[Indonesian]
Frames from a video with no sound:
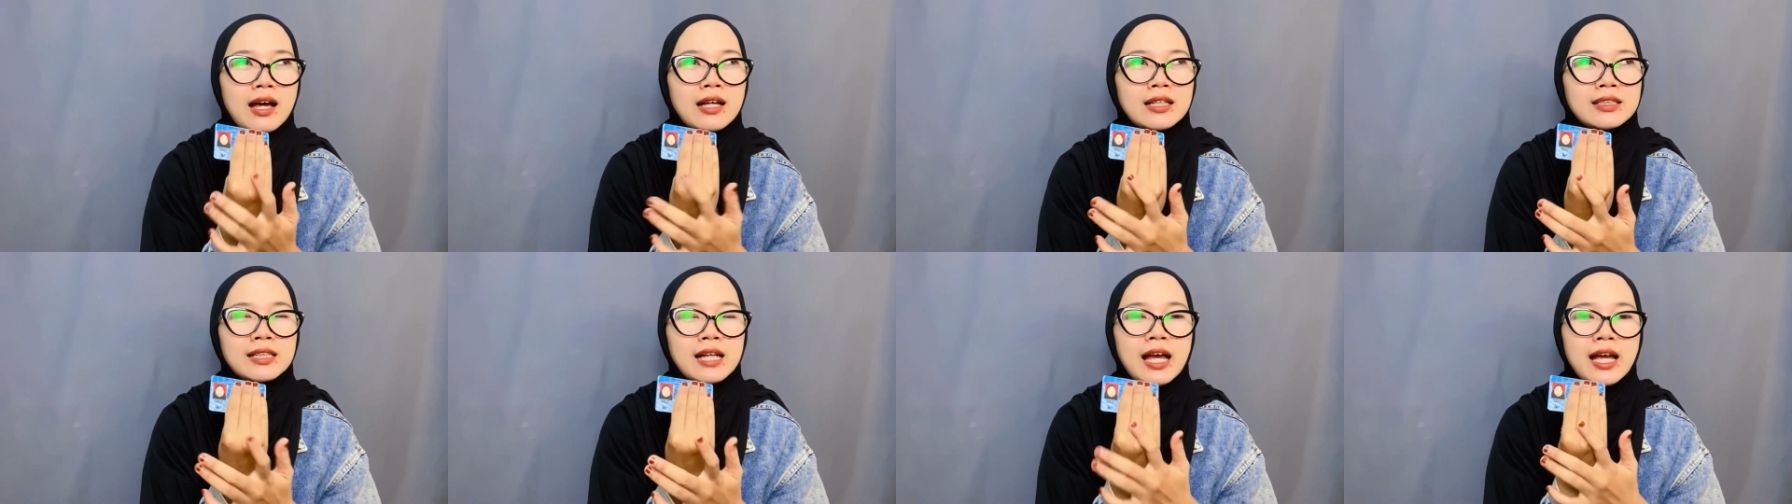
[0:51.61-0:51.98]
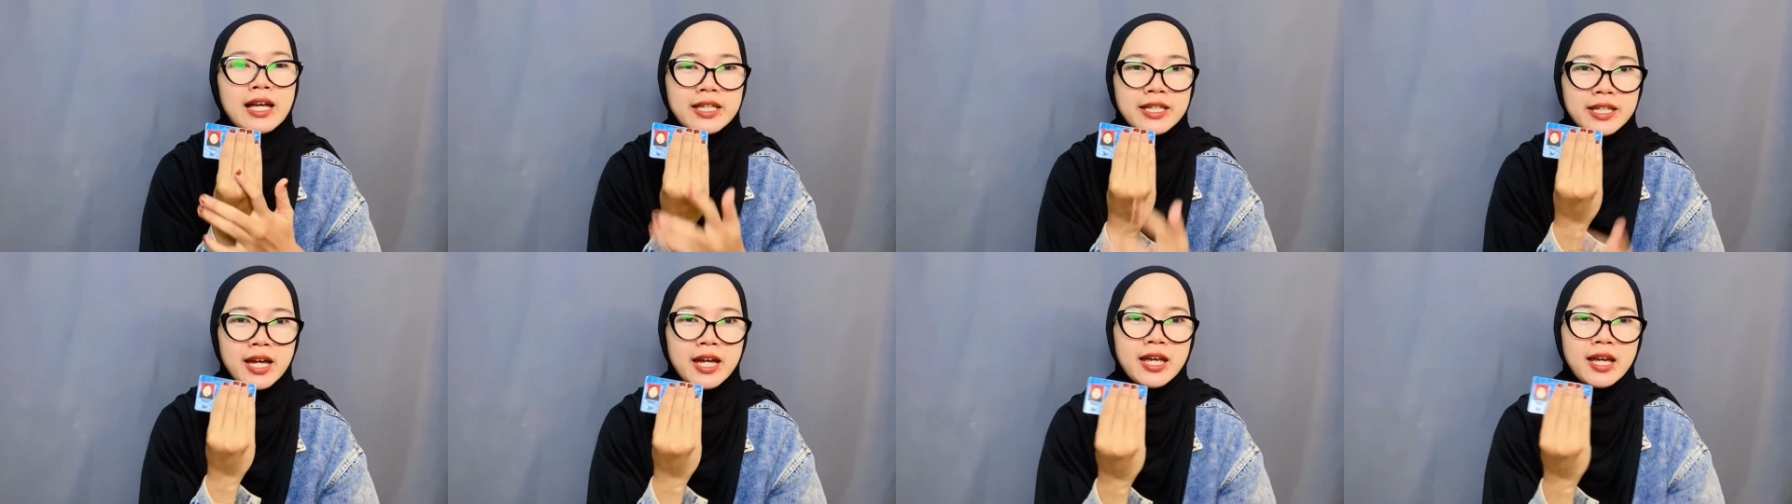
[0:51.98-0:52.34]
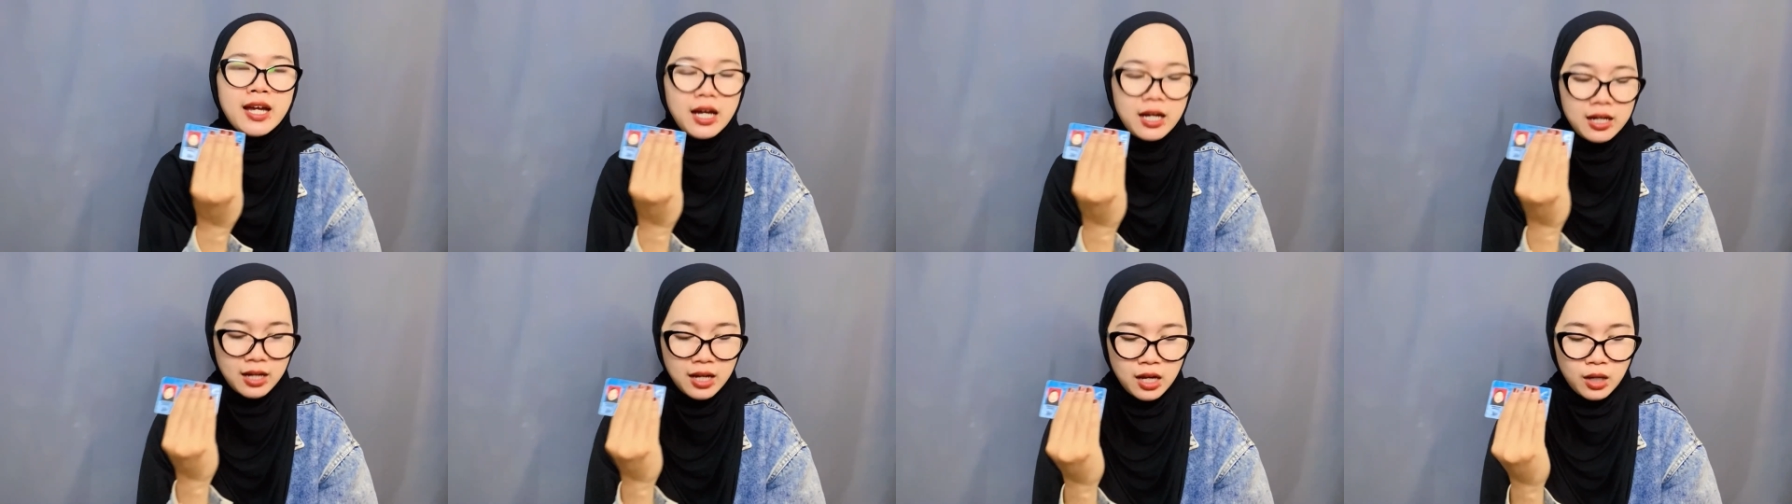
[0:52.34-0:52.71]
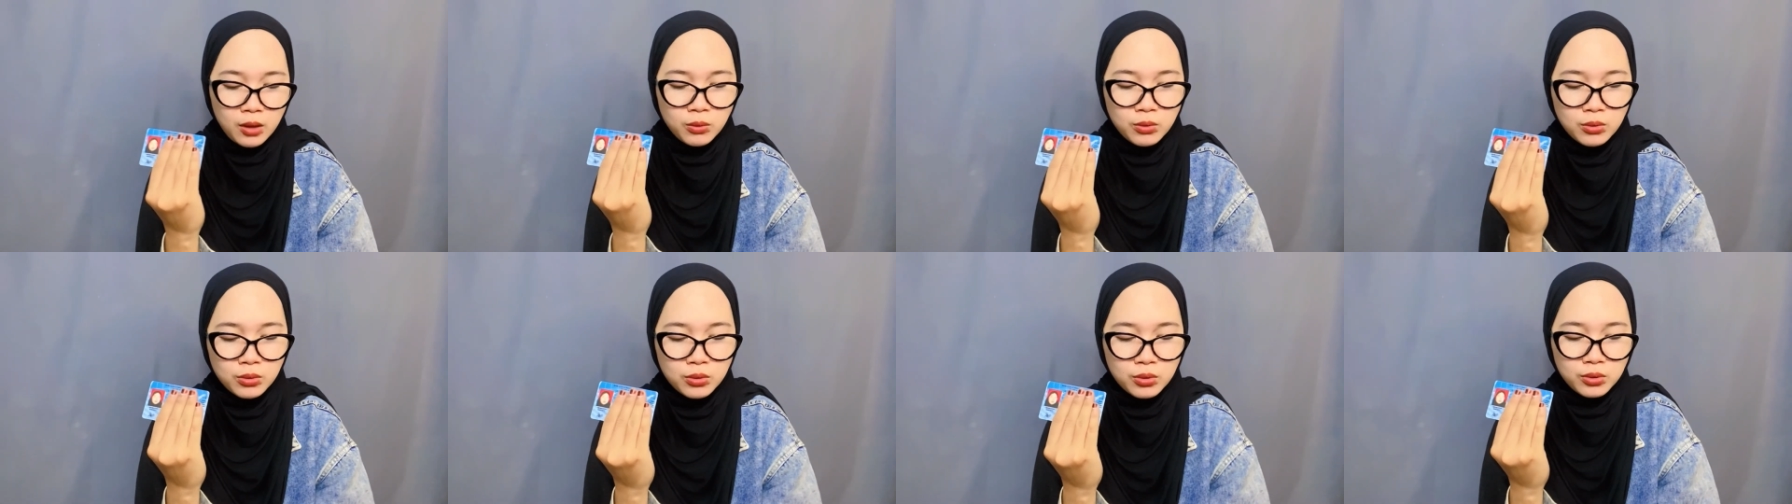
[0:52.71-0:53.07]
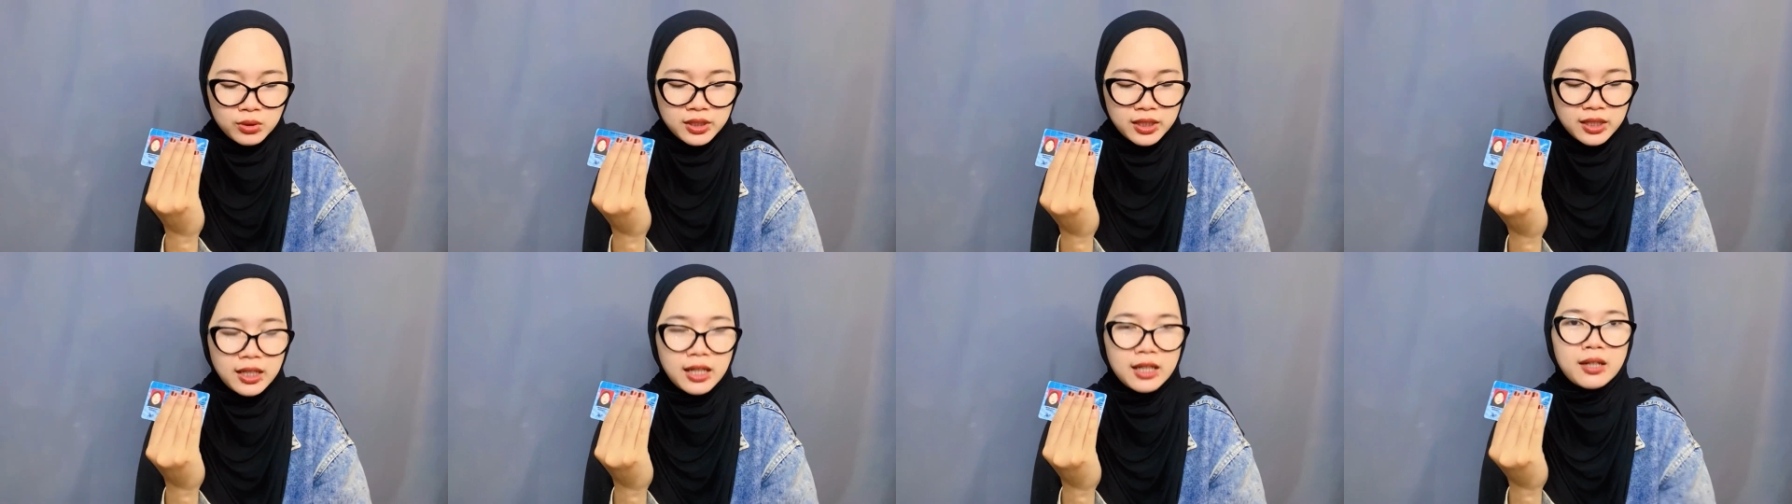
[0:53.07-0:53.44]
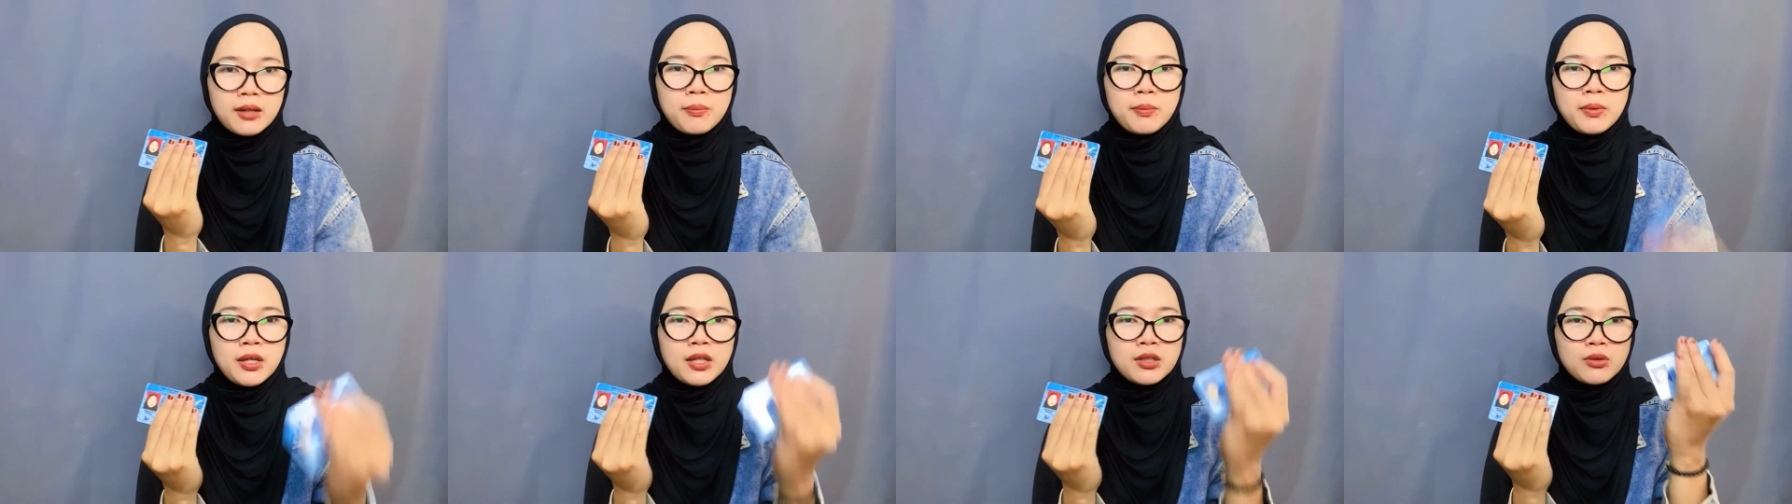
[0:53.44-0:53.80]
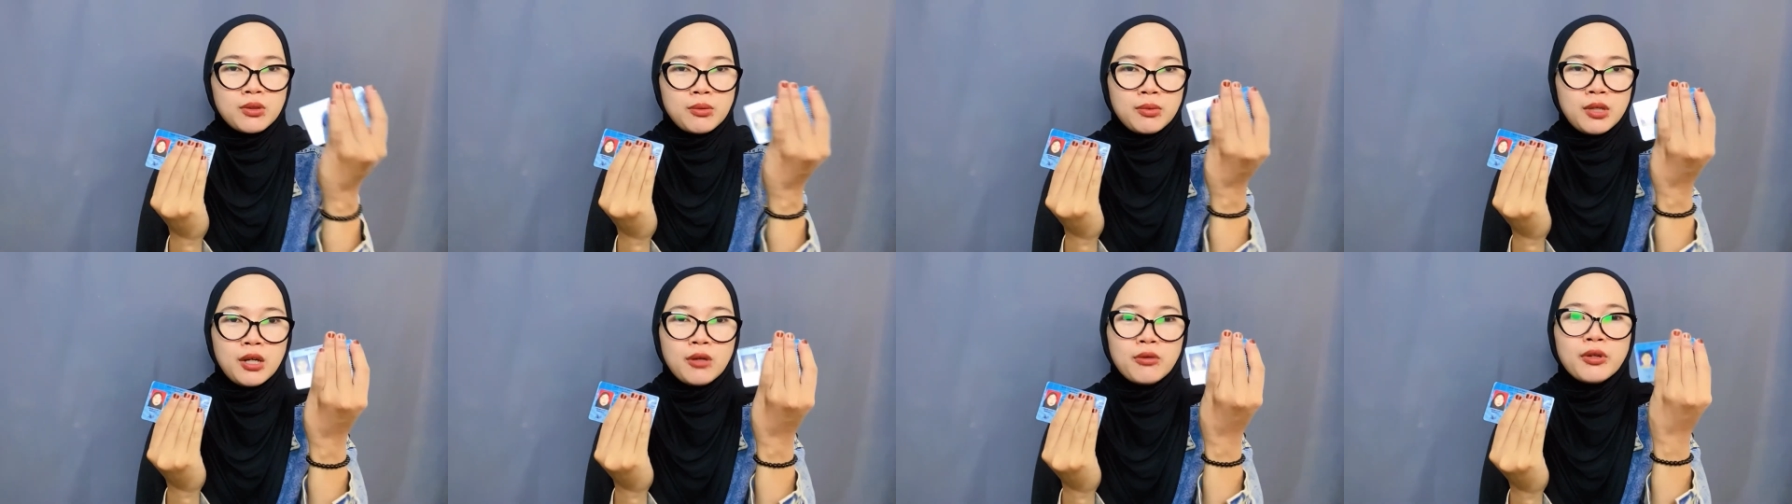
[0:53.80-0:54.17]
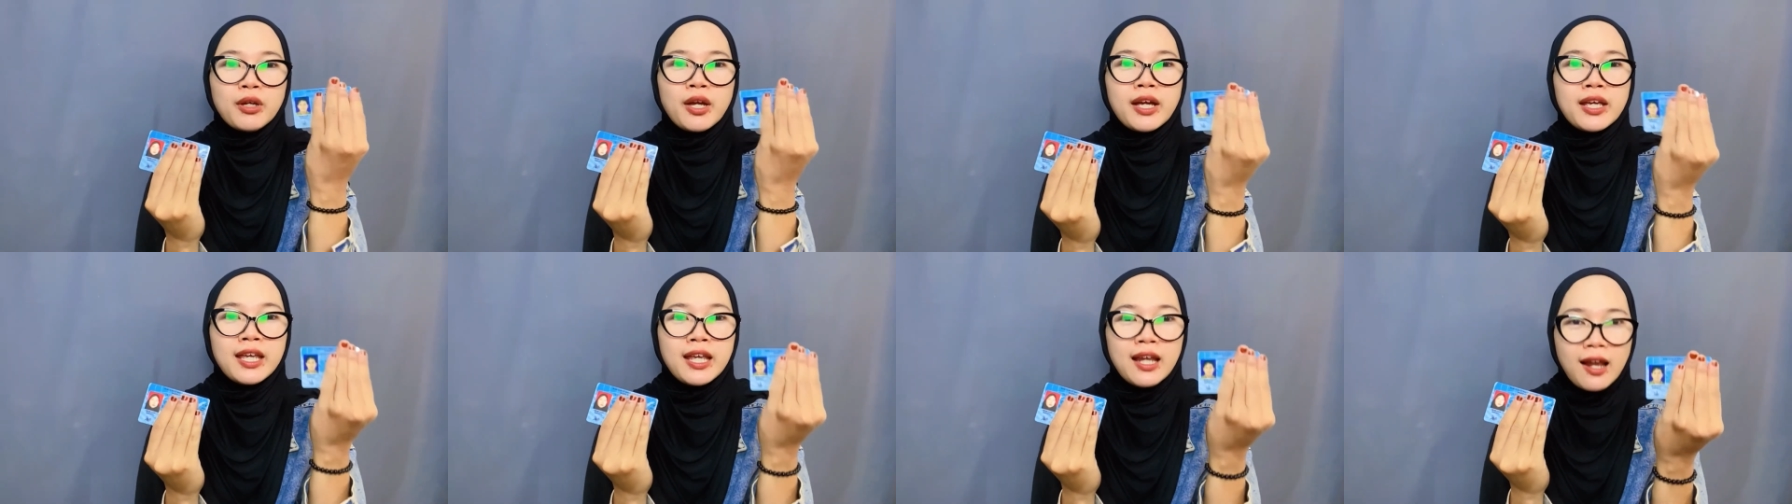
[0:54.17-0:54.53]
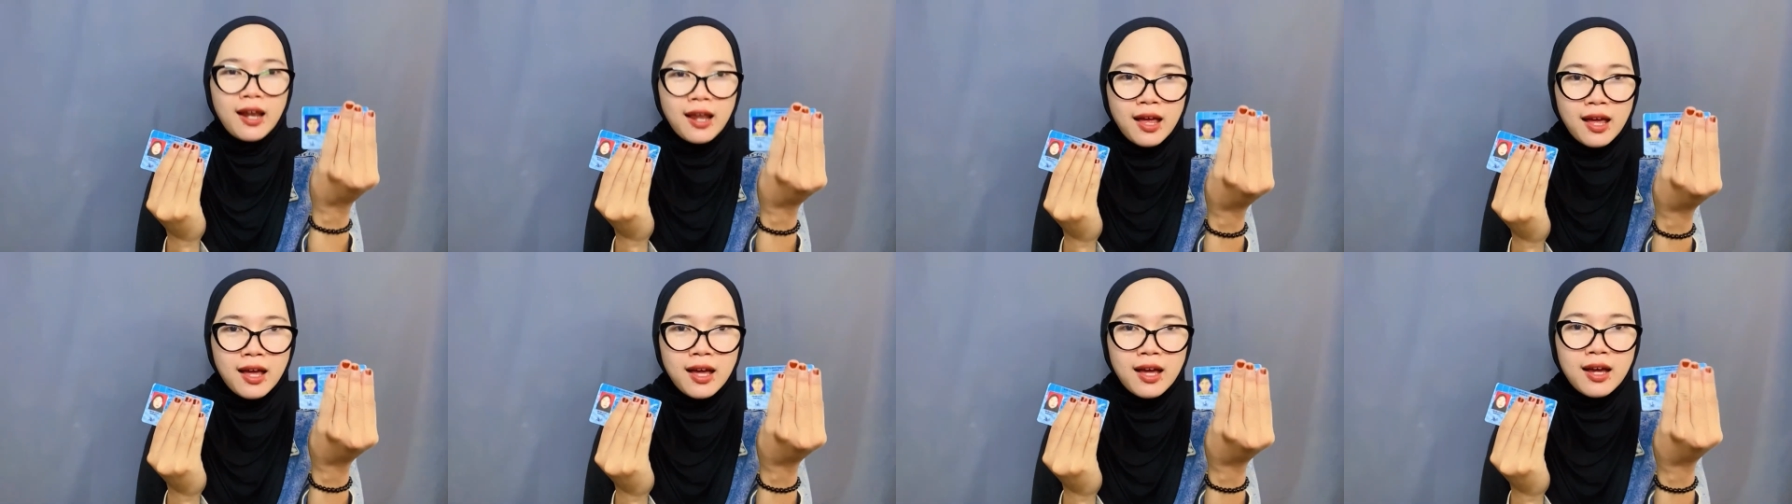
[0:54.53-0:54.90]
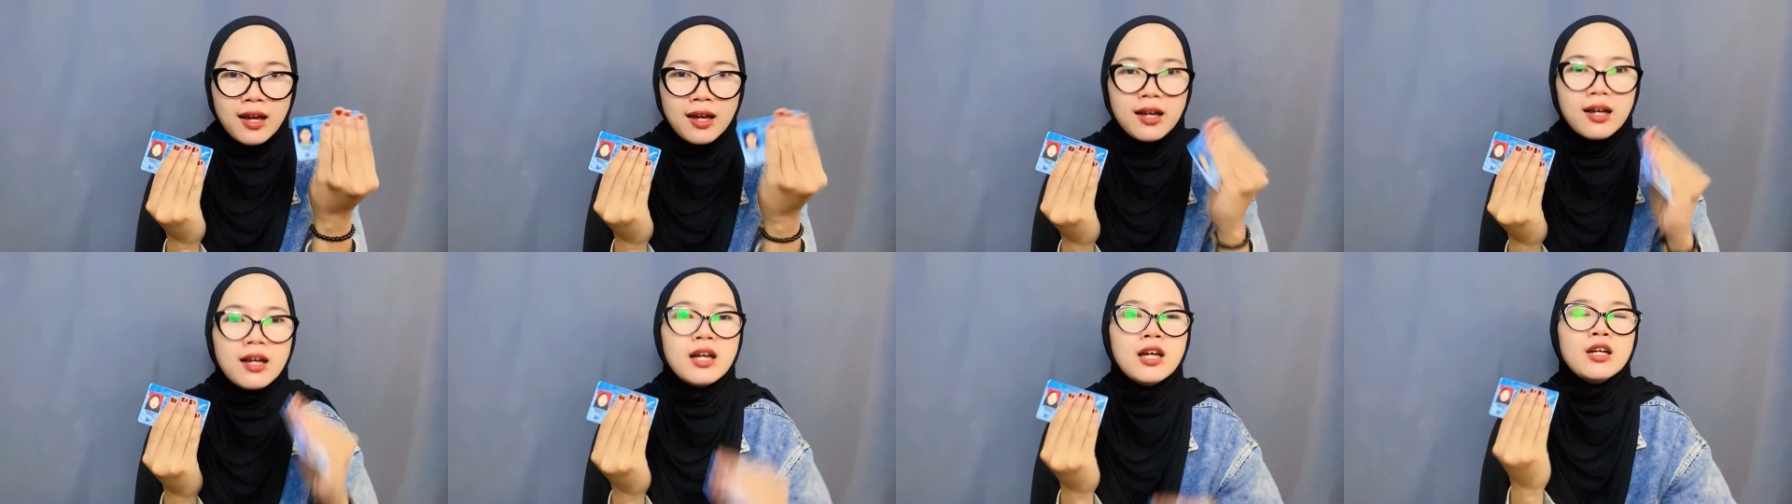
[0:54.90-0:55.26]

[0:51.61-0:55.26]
sengaja ya karena aku ngurusin KTP suami aku yang hilang